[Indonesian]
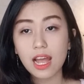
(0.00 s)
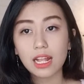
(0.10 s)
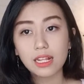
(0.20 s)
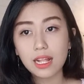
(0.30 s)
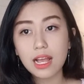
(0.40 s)

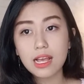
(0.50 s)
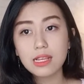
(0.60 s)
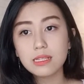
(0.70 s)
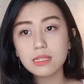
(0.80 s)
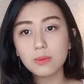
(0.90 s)

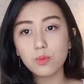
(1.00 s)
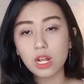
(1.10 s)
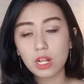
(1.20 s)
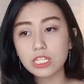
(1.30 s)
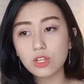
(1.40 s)
karena
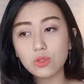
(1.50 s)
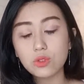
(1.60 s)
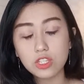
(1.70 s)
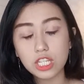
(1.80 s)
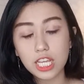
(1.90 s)
sebuah
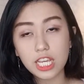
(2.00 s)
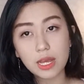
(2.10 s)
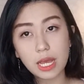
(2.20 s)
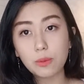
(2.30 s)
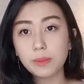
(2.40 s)

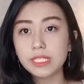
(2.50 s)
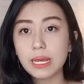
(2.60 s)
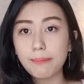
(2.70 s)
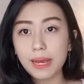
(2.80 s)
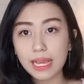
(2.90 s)
resolusi atau
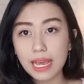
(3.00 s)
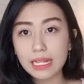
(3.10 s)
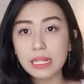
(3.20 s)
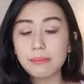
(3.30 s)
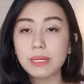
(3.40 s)

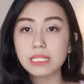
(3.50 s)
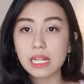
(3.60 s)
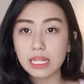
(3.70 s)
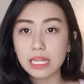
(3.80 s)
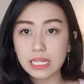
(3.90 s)
pencapaian tanpa
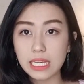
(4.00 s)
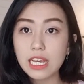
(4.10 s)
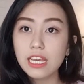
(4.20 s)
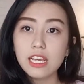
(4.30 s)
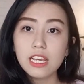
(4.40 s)

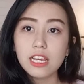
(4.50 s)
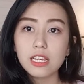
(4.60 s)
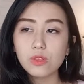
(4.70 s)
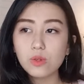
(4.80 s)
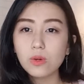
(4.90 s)
strategi
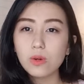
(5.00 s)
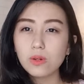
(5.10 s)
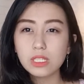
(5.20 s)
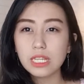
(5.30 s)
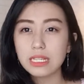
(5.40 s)
itu
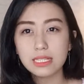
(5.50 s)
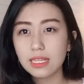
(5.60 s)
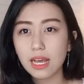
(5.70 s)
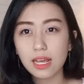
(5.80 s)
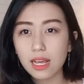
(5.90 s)

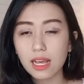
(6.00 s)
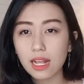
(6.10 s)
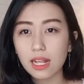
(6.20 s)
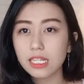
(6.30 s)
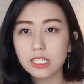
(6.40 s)
sia-sia
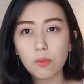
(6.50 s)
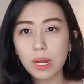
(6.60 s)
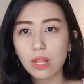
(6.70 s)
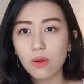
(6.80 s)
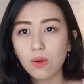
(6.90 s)
karena kacau
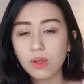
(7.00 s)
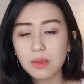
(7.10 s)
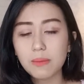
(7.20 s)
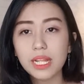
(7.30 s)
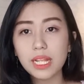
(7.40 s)
balau
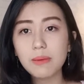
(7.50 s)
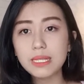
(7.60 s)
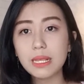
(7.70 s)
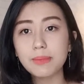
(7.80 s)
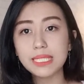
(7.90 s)
gimana
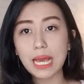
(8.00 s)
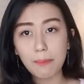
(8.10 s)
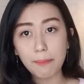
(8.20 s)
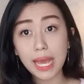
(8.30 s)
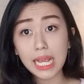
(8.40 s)
bisa
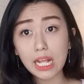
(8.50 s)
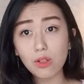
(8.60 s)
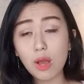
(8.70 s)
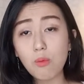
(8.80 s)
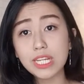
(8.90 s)
mencapai
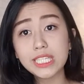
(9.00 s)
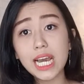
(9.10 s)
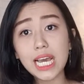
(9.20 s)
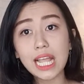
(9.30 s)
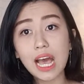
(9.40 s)
kalau kamu aja
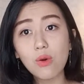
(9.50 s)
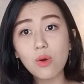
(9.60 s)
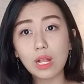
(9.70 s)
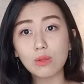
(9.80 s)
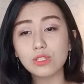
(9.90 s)
nggak
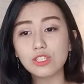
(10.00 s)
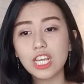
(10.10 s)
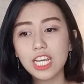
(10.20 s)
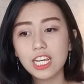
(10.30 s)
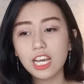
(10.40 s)
tahu harus
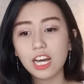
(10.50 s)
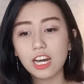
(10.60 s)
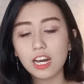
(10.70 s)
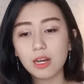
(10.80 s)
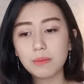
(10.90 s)

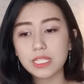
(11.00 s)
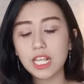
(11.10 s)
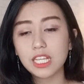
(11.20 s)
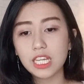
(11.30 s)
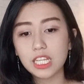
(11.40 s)
uh,
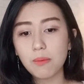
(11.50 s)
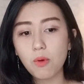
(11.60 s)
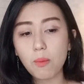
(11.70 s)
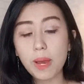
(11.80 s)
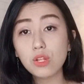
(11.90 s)
misalnya kita
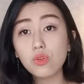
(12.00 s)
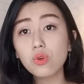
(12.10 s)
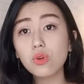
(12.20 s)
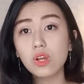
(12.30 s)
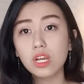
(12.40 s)
mau ke
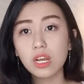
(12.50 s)
Bandung